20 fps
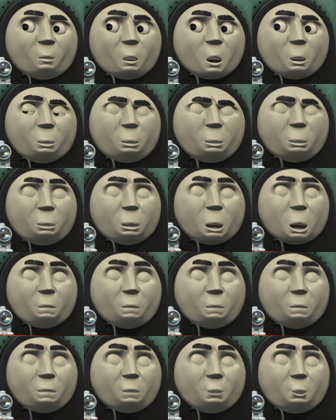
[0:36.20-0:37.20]
e
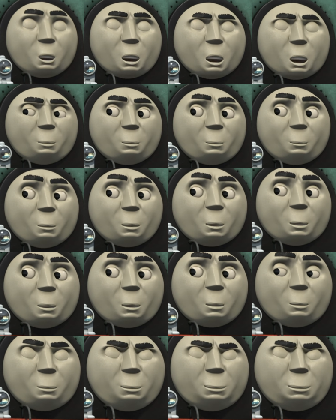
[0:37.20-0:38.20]
risparmierò tanto tempo.
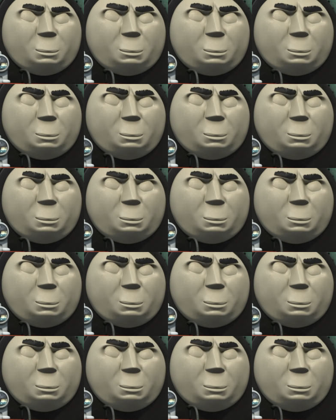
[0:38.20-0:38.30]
